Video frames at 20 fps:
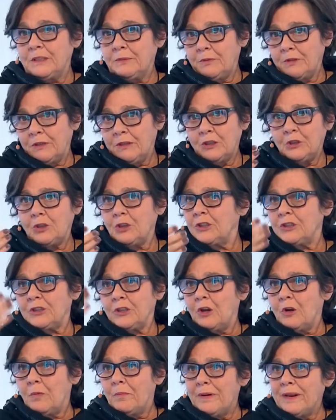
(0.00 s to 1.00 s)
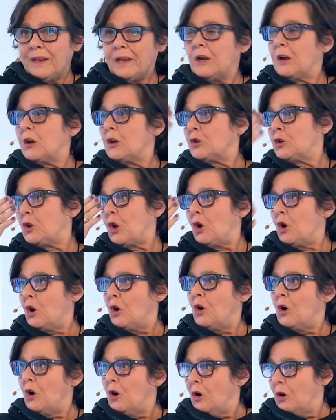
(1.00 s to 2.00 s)
ponieważ to jest tylko bryk, kto
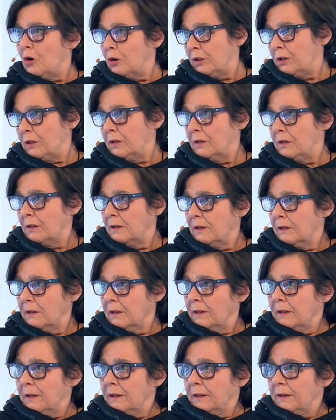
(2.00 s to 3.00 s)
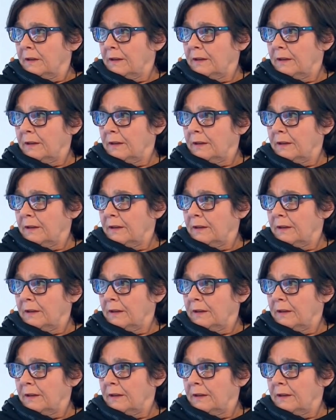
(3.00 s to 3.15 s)
kogo goni. E,